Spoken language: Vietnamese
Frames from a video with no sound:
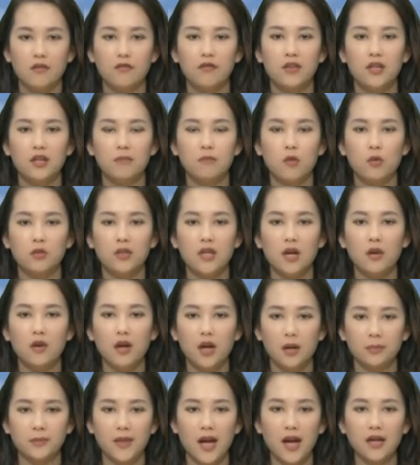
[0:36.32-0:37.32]
vì mục tiêu
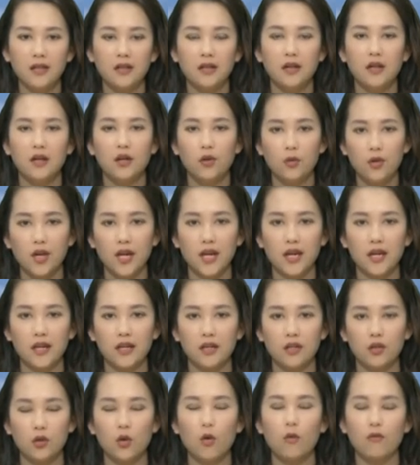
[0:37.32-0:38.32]
hợp tác, hữu nghị
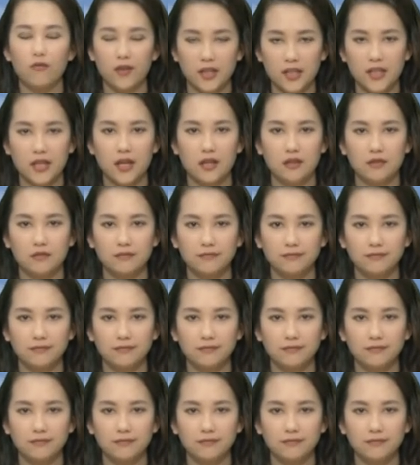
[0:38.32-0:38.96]
cùng phát triển.